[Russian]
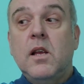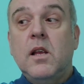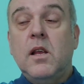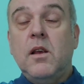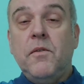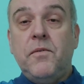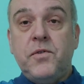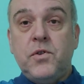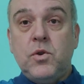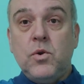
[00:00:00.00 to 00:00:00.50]

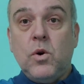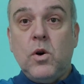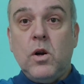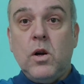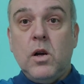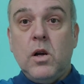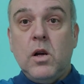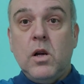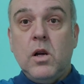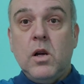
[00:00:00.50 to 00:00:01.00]
не
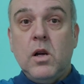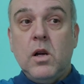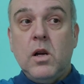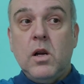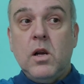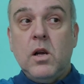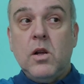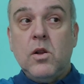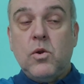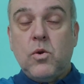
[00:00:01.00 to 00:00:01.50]
все
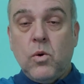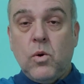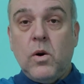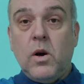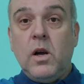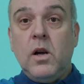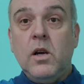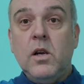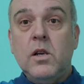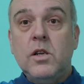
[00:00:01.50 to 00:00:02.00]

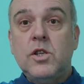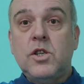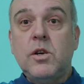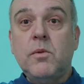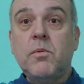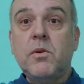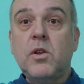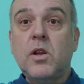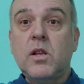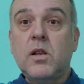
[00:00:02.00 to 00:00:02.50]
то,
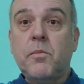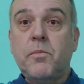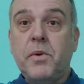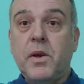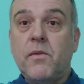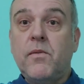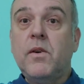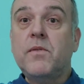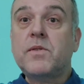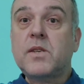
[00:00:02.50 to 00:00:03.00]
чем оно на
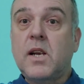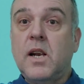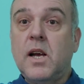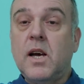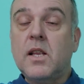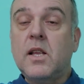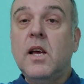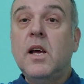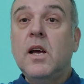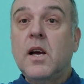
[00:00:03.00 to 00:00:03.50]
первый
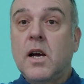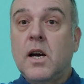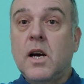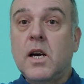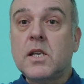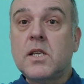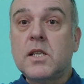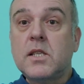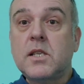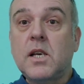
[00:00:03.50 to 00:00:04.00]
взгляд
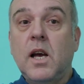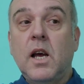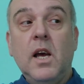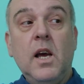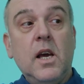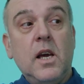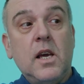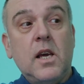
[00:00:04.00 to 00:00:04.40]
кажется.